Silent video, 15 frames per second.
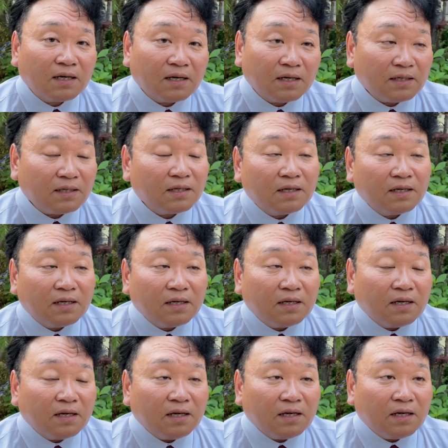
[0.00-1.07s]
はい、
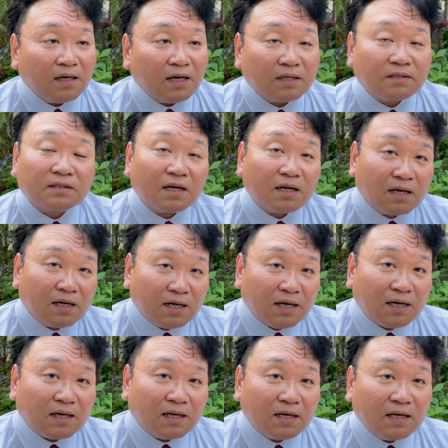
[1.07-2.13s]
えー、20日か
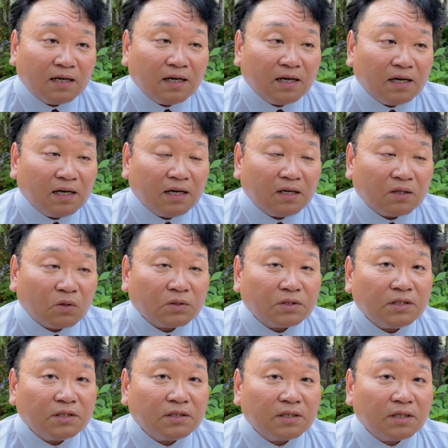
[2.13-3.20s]
ら、えー、都
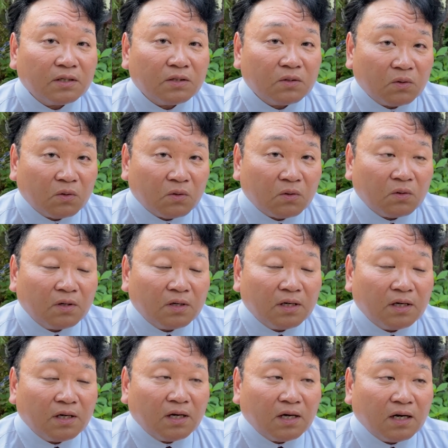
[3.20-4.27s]
知事選の
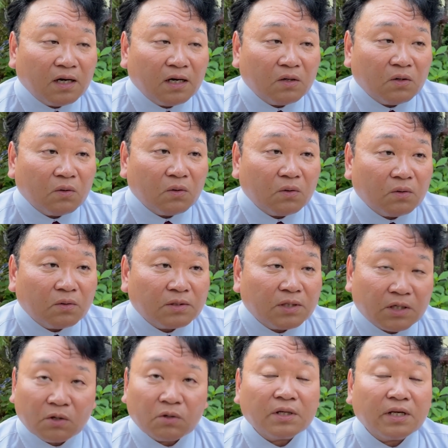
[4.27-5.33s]
あの
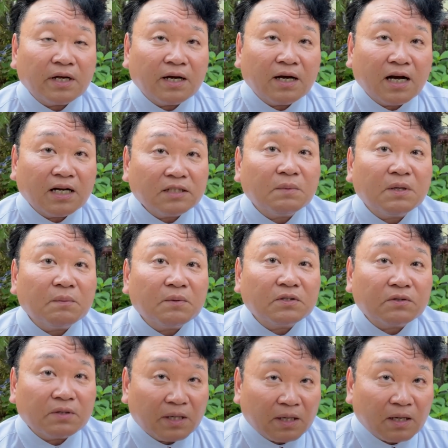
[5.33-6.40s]
選挙戦が始まりま
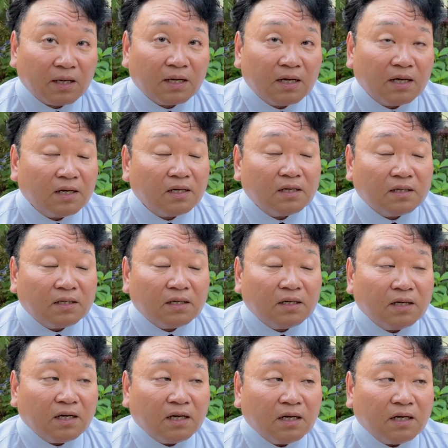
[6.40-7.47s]
すよね、
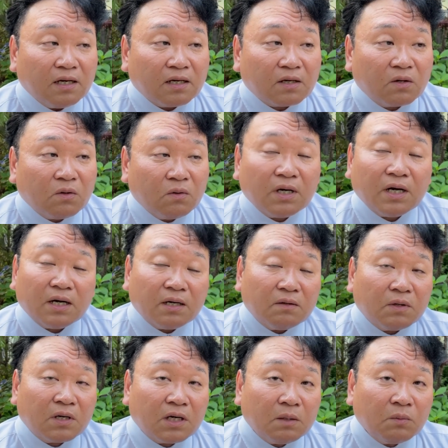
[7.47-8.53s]
えー、今回
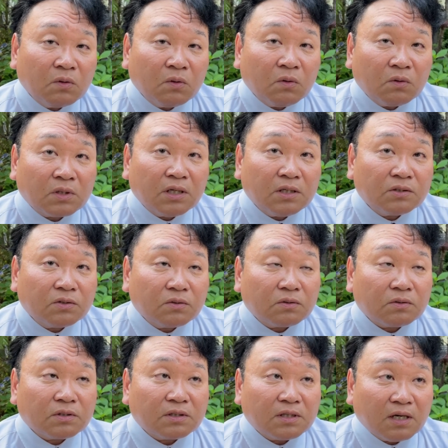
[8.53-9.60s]
若者を対象
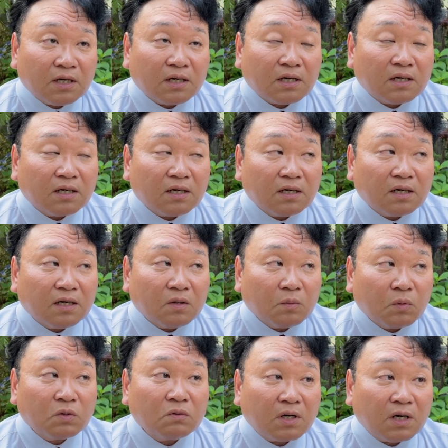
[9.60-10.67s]
とした
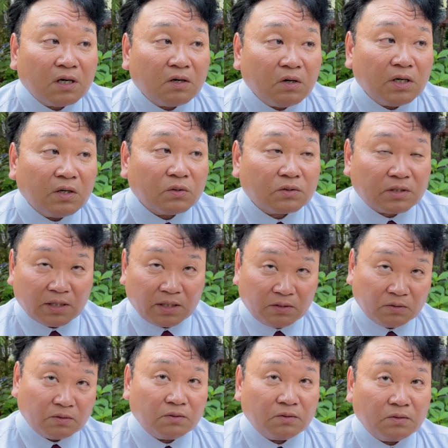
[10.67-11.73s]
僕の考えを伝え
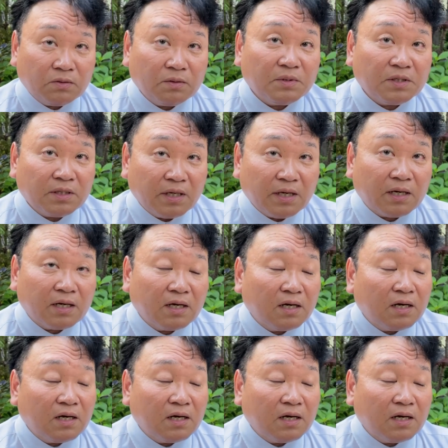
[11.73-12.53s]
るっていう意味で